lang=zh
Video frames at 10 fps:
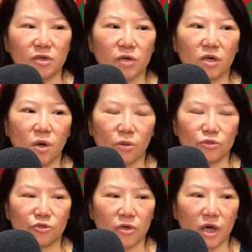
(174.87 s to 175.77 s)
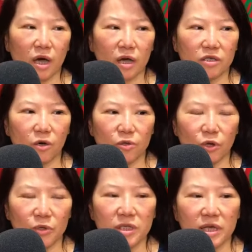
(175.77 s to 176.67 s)
有个口诀啊，有
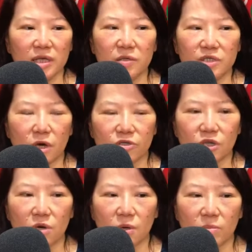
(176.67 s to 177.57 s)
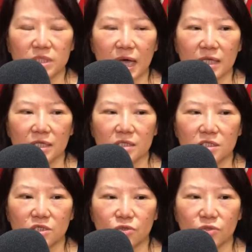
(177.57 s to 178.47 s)
有一年因为小时候我们家里
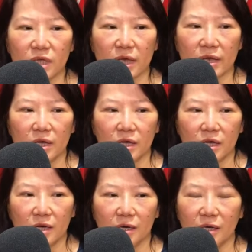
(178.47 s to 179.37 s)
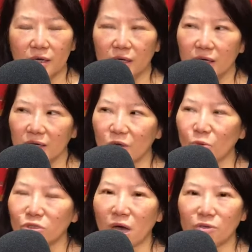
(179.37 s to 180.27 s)
是住在。呃，
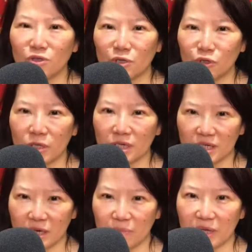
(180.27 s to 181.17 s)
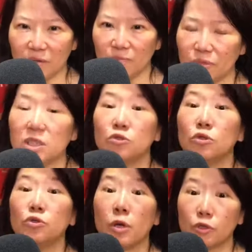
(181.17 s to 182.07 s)
公教眷村的隔壁是
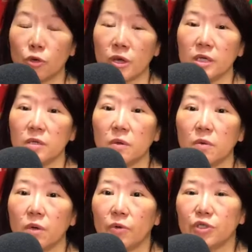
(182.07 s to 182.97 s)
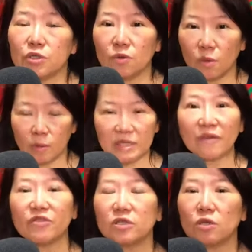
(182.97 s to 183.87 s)
军眷村，因为呃，就是我们家
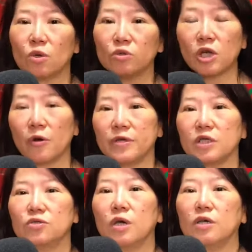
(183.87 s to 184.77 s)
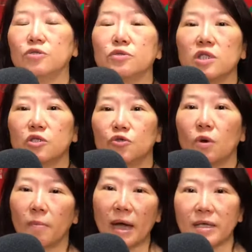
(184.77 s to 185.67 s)
附近都是公教人的呃宿舍区，
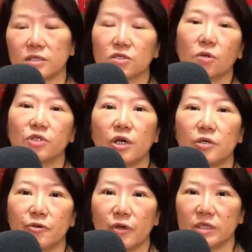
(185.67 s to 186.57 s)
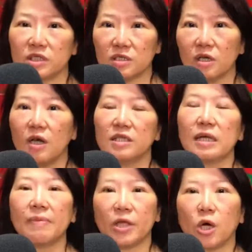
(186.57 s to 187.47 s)
我妈也是公教人员，
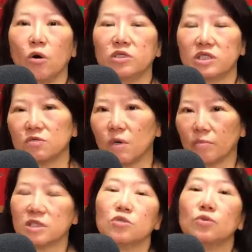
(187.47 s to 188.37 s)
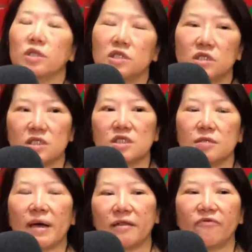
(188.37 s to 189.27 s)
在北投，只是我们住的是自己
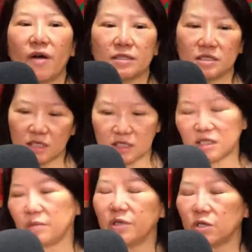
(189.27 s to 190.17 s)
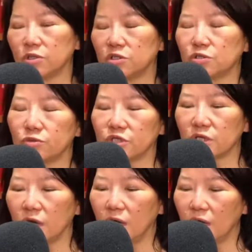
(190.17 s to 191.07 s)
买的房子，可是隔壁都是宿
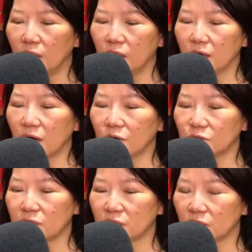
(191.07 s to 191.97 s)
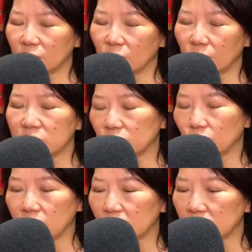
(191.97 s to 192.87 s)
舍，然后所以。我
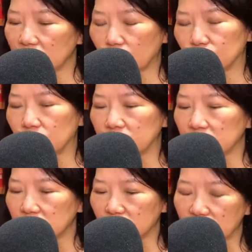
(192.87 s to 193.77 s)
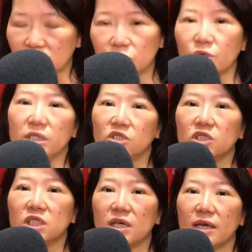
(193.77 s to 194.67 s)
我的小学之十四岁之
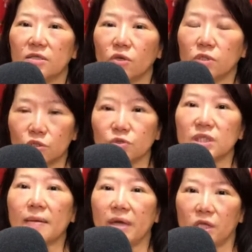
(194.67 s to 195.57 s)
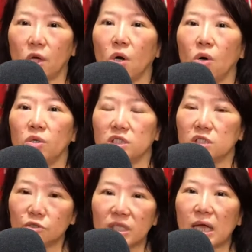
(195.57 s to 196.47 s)
前都是住在北投，十
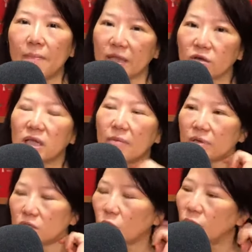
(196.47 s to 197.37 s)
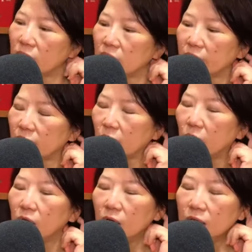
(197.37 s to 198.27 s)
四岁才搬到台北的东门町啊。
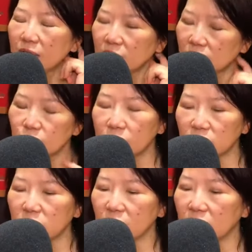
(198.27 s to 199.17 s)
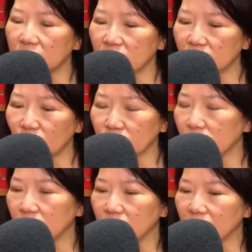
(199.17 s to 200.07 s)
在十岁之前的记忆都
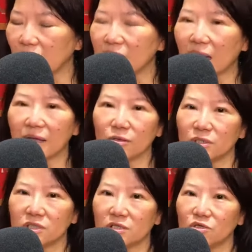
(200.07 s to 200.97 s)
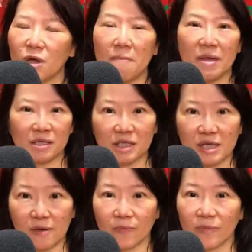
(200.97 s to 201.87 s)
是大家都是串门
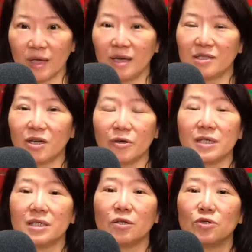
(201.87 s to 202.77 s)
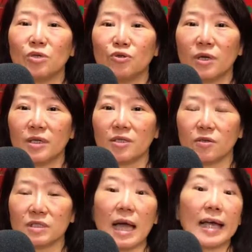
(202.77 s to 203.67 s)
子，嗯，你知道有点像眷村那
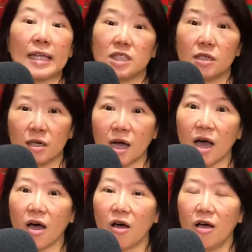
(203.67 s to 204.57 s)
种，大家感情很好，